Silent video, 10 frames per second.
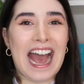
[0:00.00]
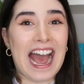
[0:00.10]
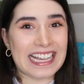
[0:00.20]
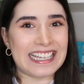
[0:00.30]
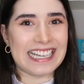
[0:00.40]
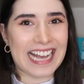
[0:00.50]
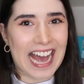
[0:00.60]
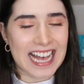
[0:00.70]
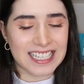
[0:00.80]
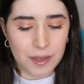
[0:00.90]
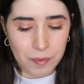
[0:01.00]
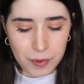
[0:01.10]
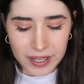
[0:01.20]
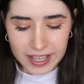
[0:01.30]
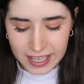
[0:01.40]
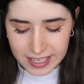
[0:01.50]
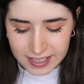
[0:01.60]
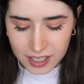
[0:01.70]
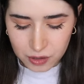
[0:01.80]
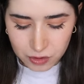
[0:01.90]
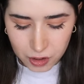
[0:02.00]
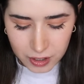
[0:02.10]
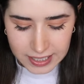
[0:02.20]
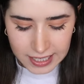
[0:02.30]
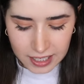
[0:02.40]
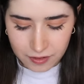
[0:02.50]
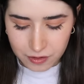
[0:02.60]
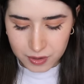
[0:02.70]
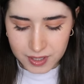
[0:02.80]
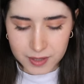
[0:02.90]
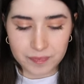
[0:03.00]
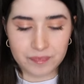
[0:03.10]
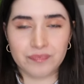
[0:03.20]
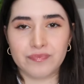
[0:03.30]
aqui em casa, porque são dois livros